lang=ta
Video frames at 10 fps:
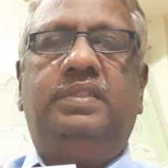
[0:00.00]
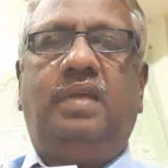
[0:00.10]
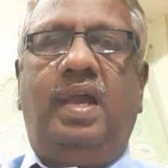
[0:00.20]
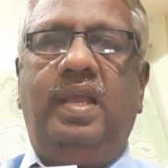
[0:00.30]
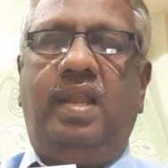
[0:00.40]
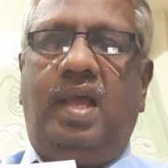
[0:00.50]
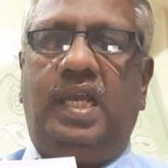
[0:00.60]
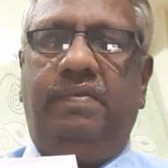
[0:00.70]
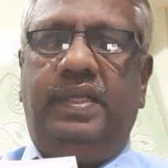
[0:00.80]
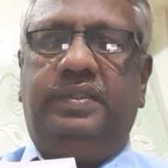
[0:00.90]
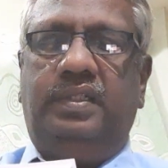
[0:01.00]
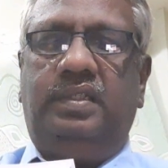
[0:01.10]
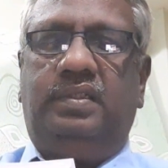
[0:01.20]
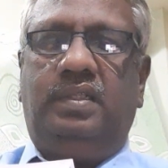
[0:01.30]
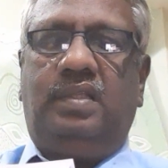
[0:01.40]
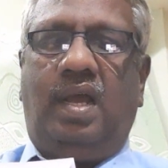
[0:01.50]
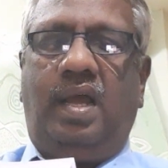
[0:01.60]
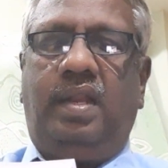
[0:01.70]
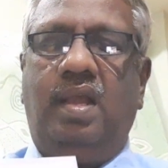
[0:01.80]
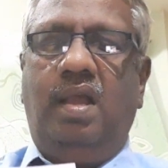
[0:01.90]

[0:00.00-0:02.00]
சாயலாகவே சிருஷ்டித்தார்